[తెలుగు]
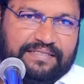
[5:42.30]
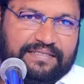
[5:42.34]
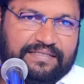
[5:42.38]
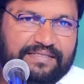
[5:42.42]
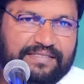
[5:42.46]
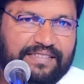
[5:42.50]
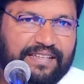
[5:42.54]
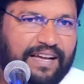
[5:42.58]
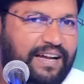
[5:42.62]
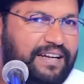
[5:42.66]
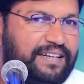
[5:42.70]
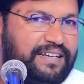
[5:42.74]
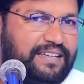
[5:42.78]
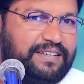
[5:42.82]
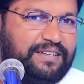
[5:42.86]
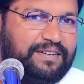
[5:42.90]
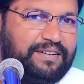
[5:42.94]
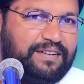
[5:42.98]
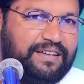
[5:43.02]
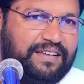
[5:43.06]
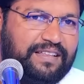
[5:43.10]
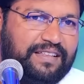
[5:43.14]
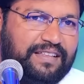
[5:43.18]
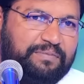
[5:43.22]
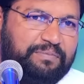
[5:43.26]

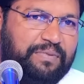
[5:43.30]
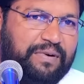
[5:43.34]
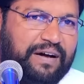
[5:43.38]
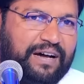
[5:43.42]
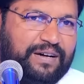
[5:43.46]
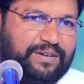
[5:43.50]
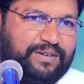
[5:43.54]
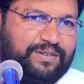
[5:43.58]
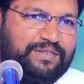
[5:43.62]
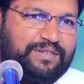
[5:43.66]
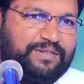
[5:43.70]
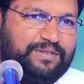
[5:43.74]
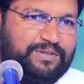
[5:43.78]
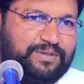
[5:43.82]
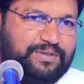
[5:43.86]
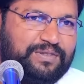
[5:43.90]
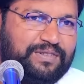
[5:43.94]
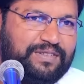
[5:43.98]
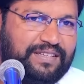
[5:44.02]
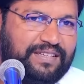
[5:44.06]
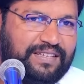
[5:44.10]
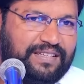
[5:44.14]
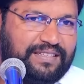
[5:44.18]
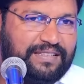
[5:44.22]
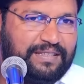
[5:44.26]
స్టార్టింగ్లో ఏదో
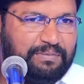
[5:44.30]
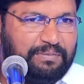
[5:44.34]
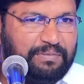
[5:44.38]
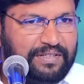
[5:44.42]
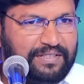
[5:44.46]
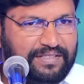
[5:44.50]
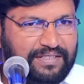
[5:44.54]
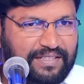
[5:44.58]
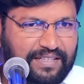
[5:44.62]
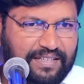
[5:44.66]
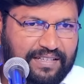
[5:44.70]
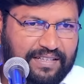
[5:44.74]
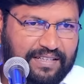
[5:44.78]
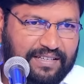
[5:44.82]
బాగున్నట్టుంది ఇంత మంచి